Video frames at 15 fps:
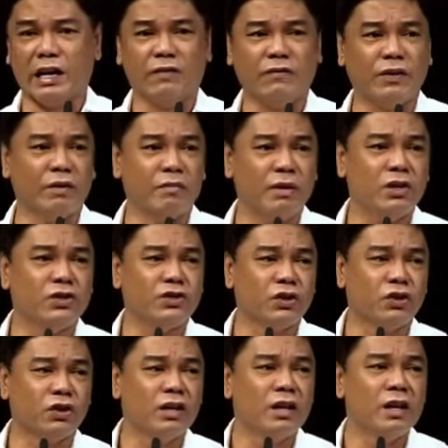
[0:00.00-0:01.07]
niya ng
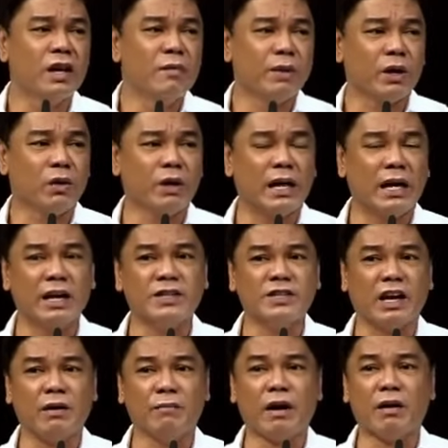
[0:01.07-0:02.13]
affirmation, pero wala na
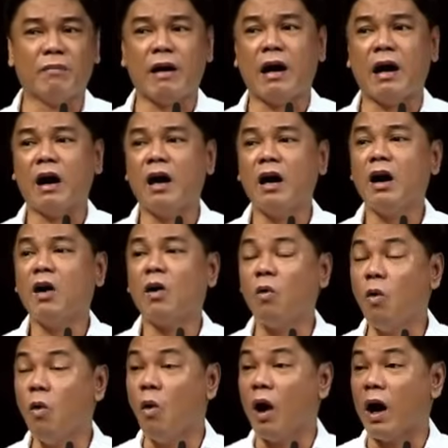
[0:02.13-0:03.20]
siyang ibang
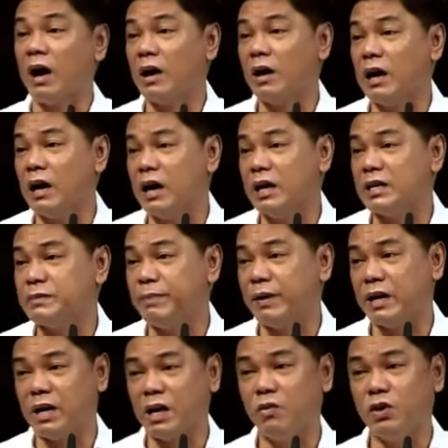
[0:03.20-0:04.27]
makuhang lakas
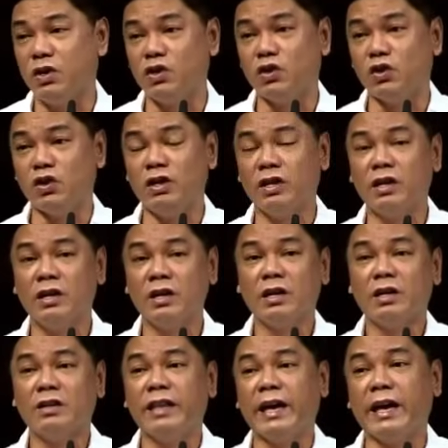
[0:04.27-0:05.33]
para gawin yon.
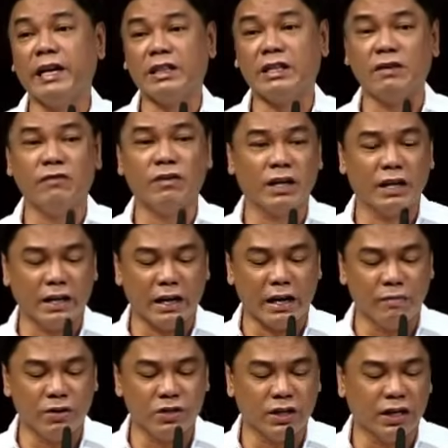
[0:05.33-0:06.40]
Negative ang
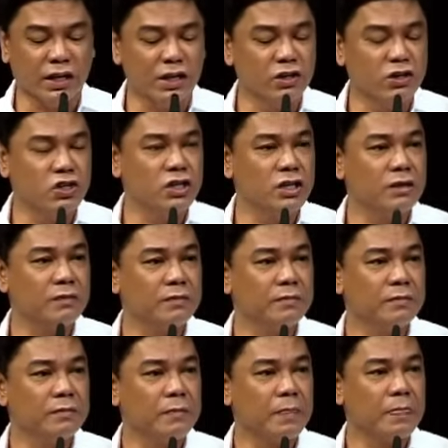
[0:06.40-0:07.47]
ginagamit niyang energy.
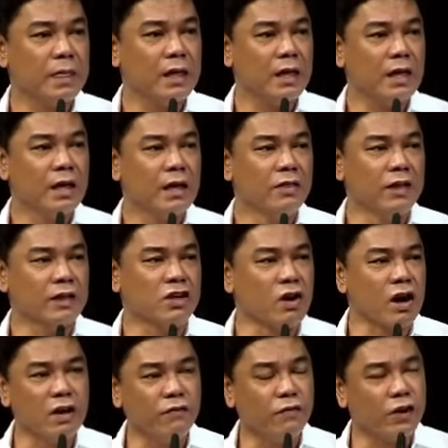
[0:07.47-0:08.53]
That
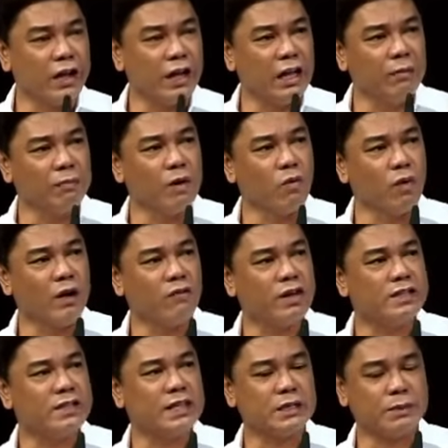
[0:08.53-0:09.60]
cry for help, however,
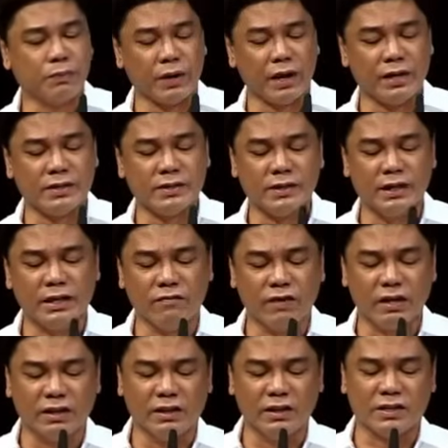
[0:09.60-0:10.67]
is expressed in a
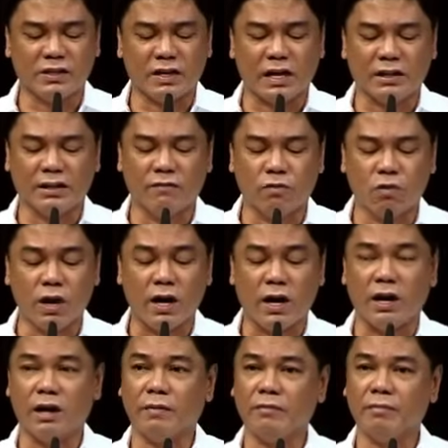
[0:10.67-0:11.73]
very destructive
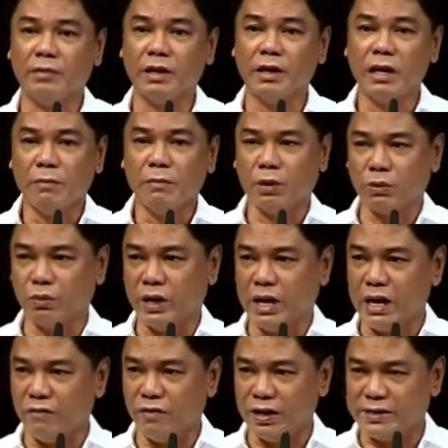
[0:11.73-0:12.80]
way. But
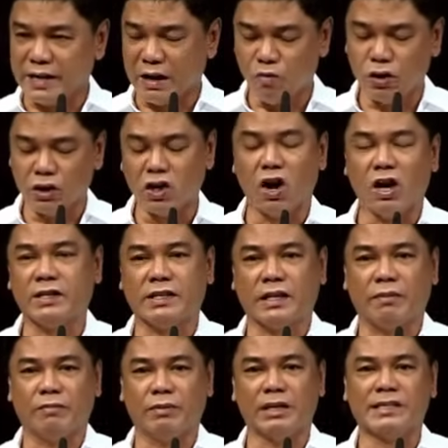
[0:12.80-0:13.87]
whenever someone
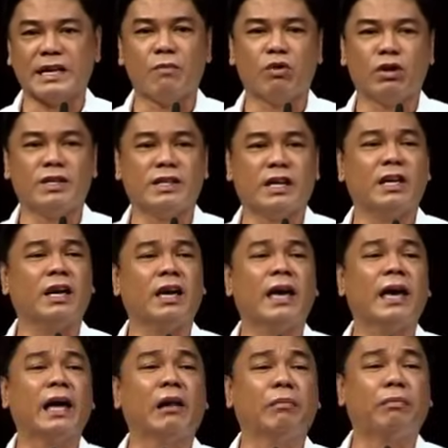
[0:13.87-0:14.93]
gossip that someone is saying,
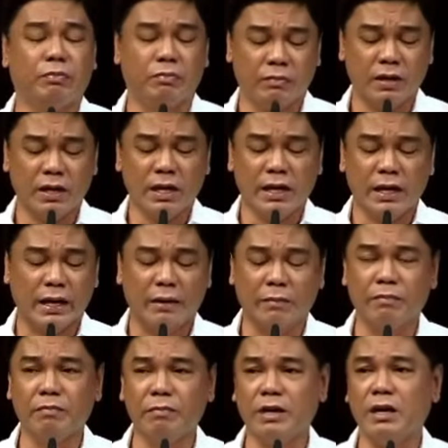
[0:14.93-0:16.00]
help,
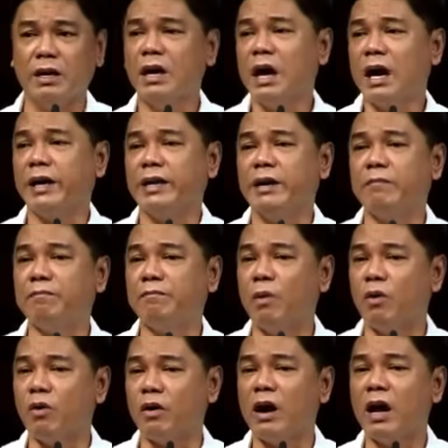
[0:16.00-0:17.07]
help me, I am
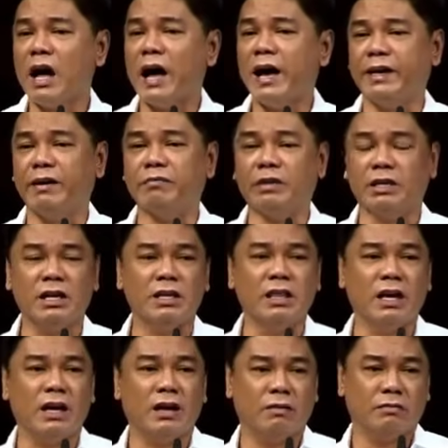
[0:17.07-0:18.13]
poor, I am
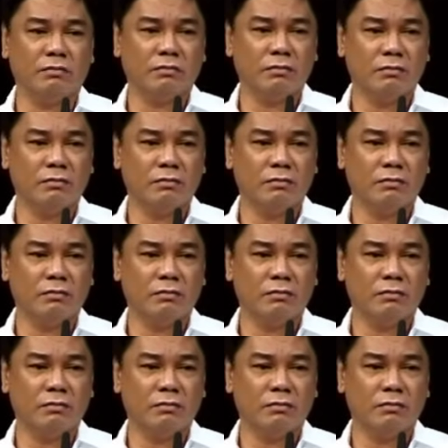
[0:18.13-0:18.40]
needy,